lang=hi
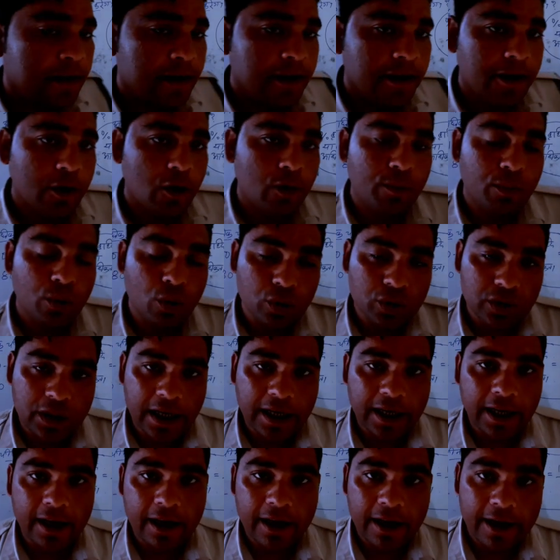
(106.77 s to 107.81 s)
कि
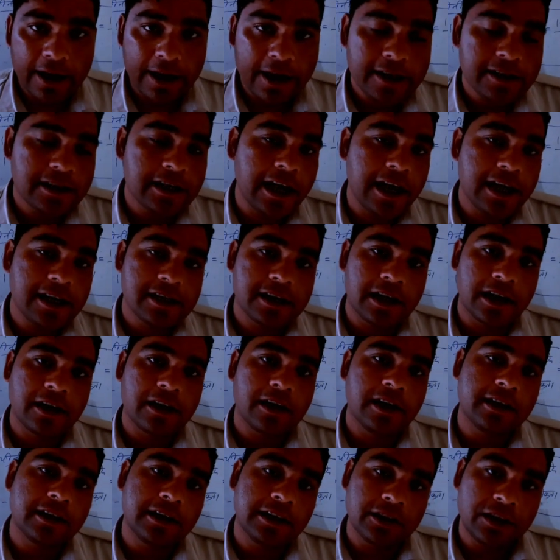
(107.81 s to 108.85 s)
उपभोक्ता कह रहा है कि चाहे
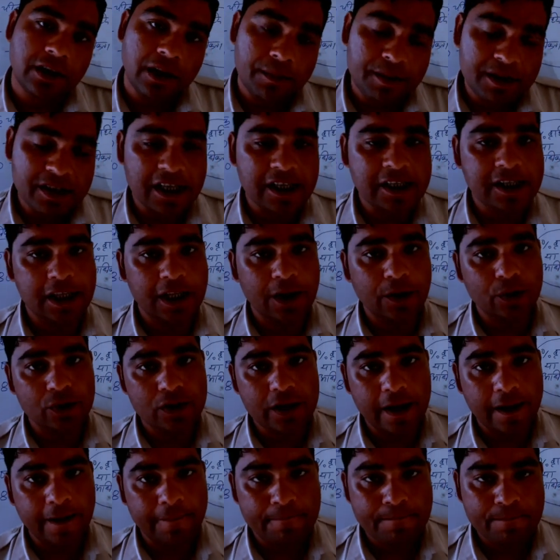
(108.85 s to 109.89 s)
शक्कर कितनी भी सस्ती हो
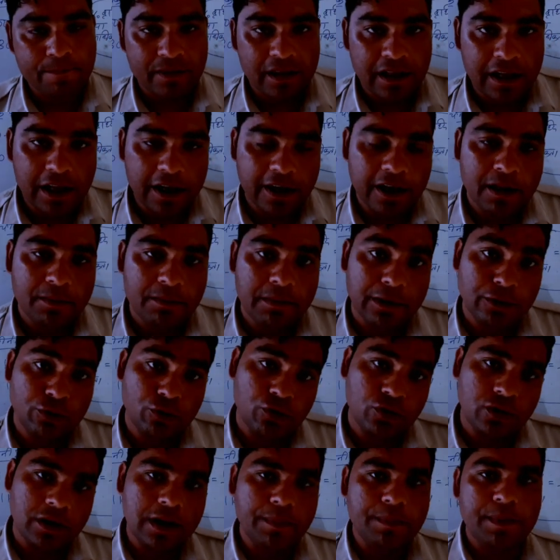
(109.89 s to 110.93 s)
जाए लेकिन मैं तो
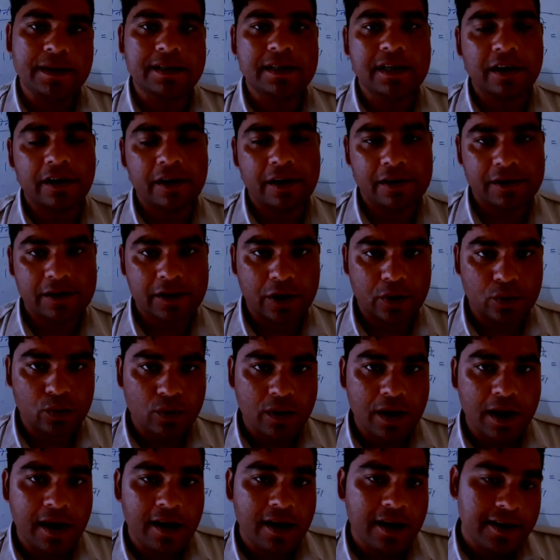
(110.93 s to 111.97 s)
उतना ही पैसा खर्च
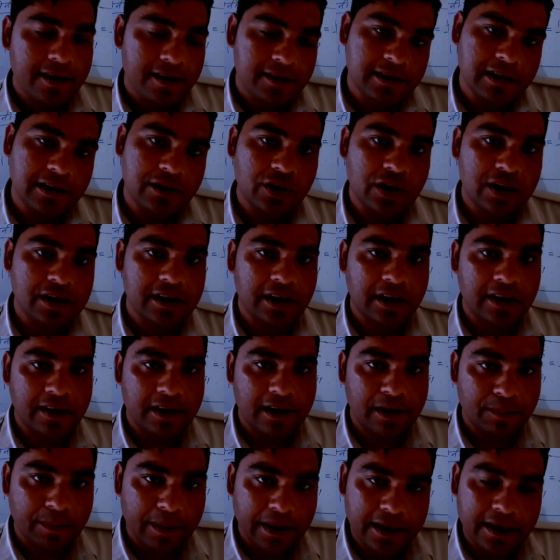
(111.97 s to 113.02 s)
करूंगा जितनी
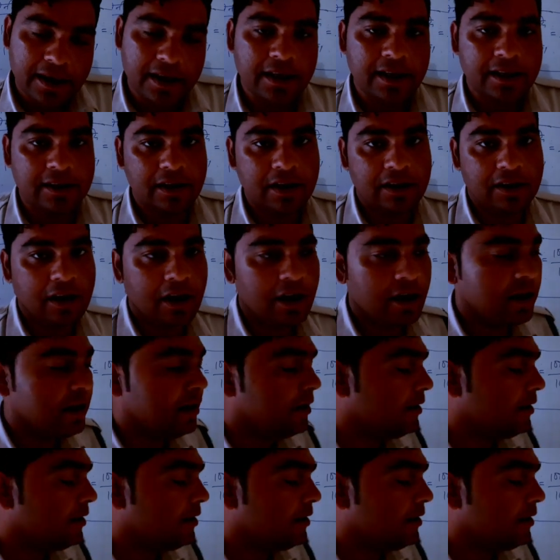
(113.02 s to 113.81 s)
शक्कर पहले लेता था